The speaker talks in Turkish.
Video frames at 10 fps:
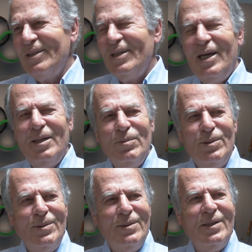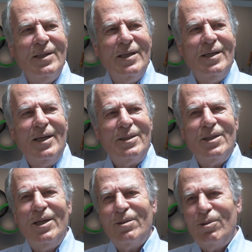Yani bu
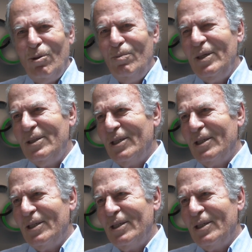aşağı yukarı 15